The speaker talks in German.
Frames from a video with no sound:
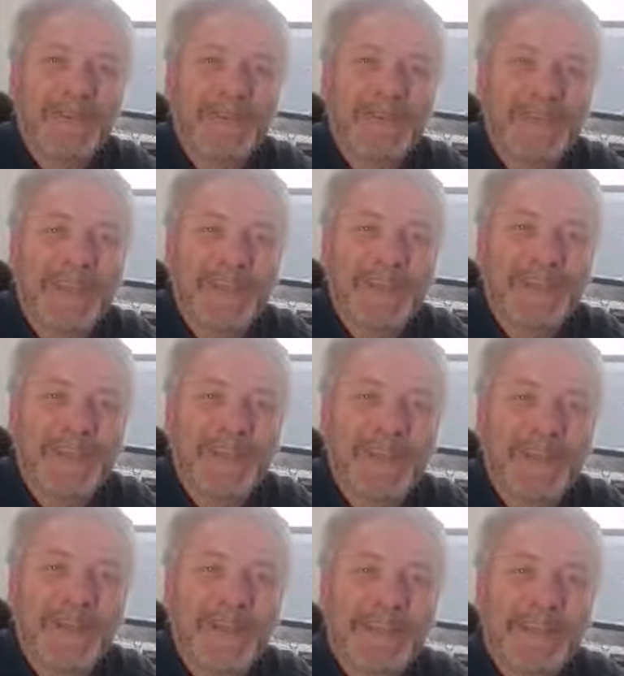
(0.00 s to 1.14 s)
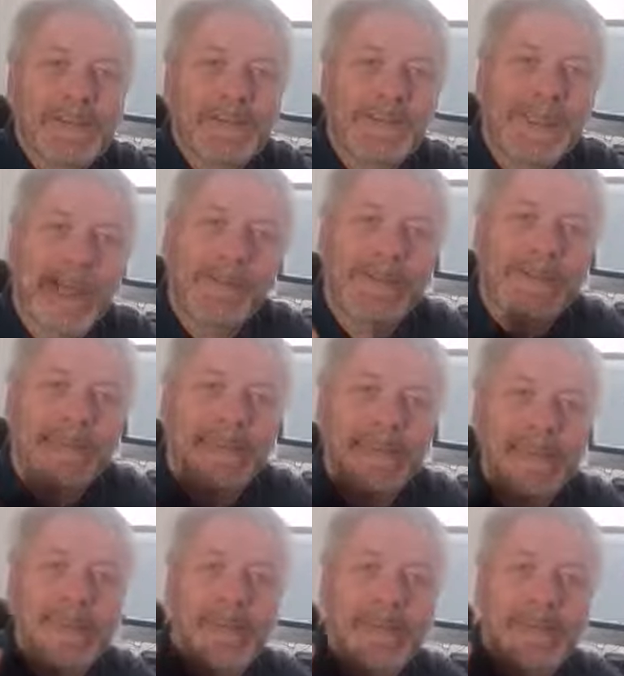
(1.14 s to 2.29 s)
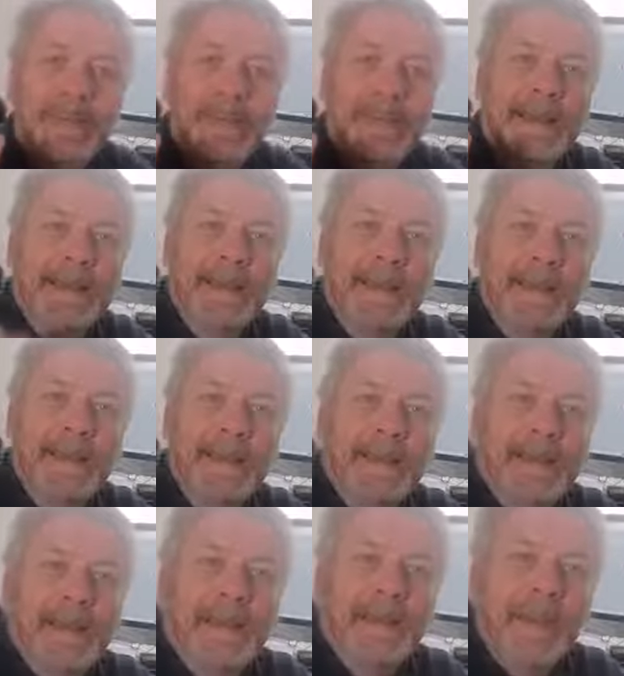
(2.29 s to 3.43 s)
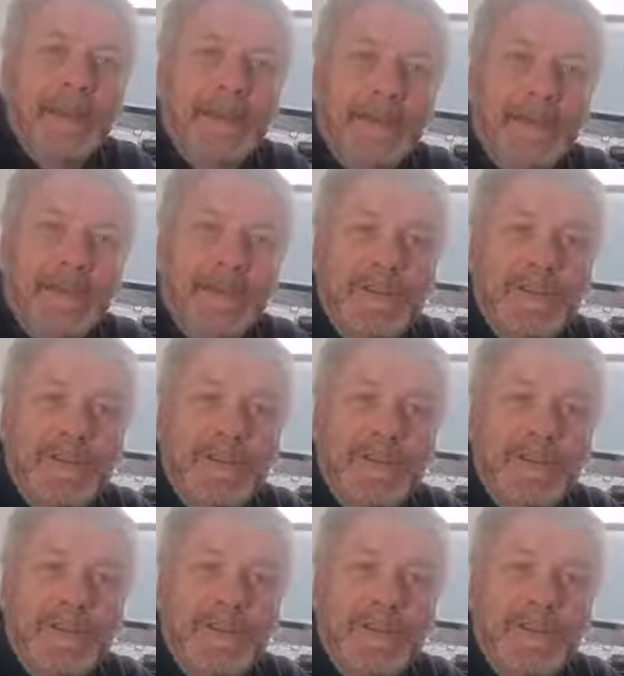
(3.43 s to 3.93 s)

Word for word: Österreich und in der Schweiz und damit geht heute Montefrigo